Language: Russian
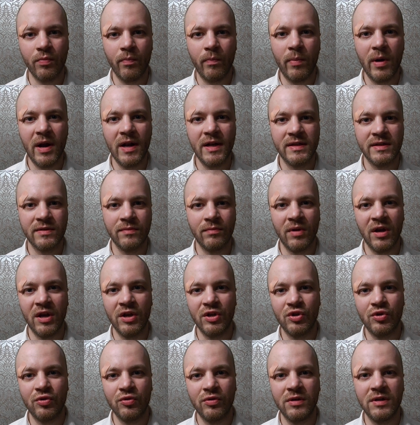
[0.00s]
пальцем и
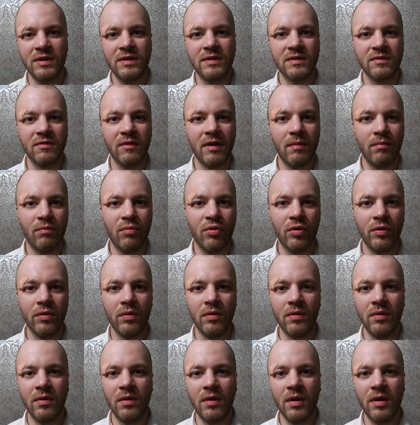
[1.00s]
ощутить свободу.